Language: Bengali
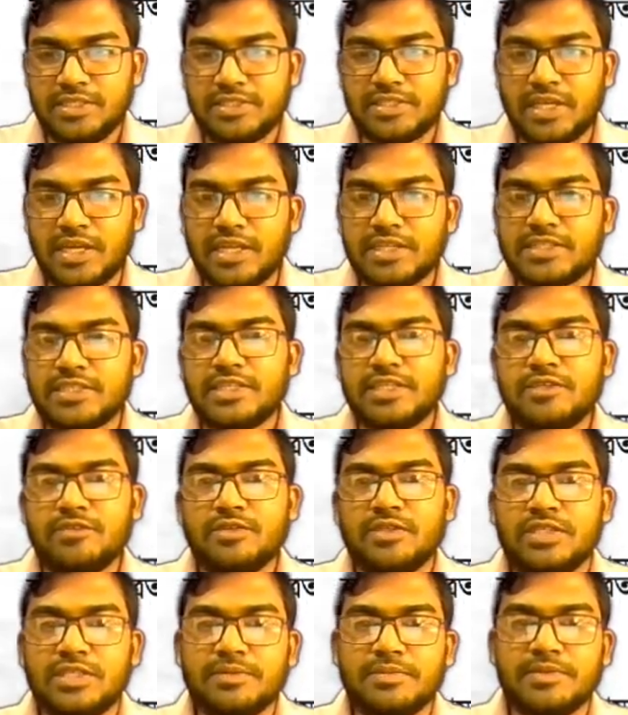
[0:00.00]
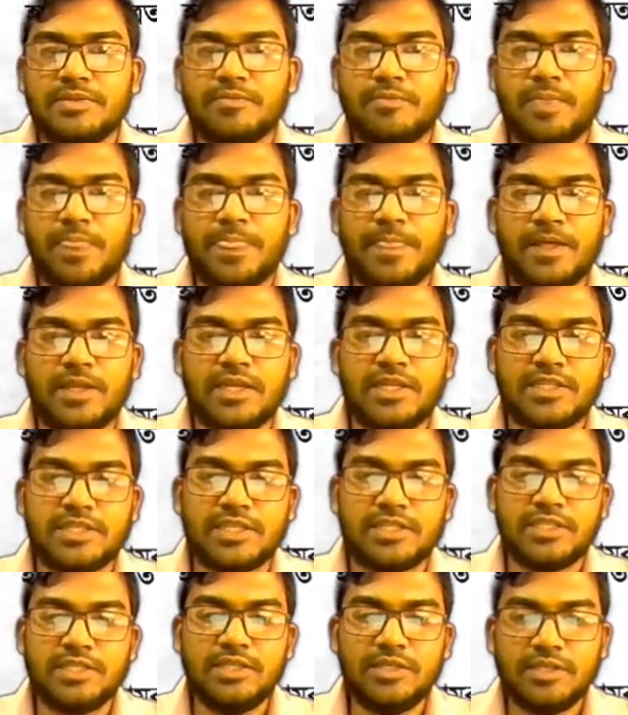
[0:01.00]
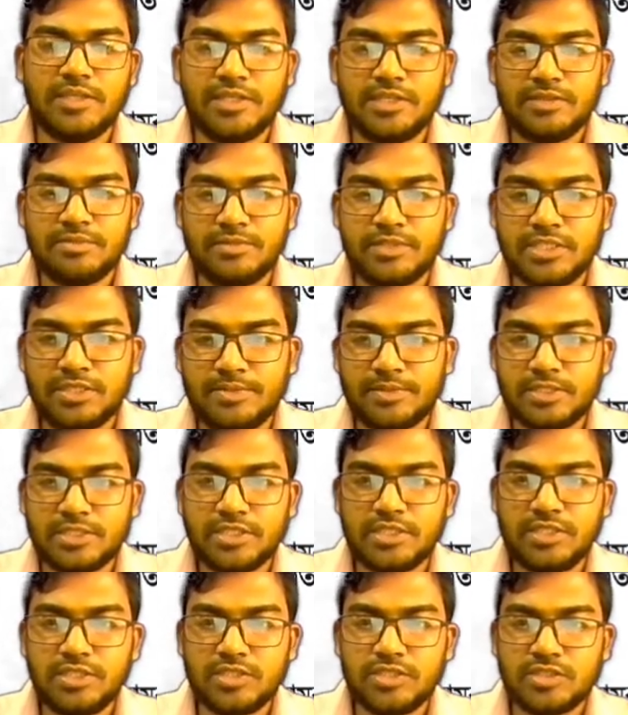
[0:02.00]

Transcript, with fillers: সালাত আদায় করতে হবে আল্লাহর সাথে বেশি বেশি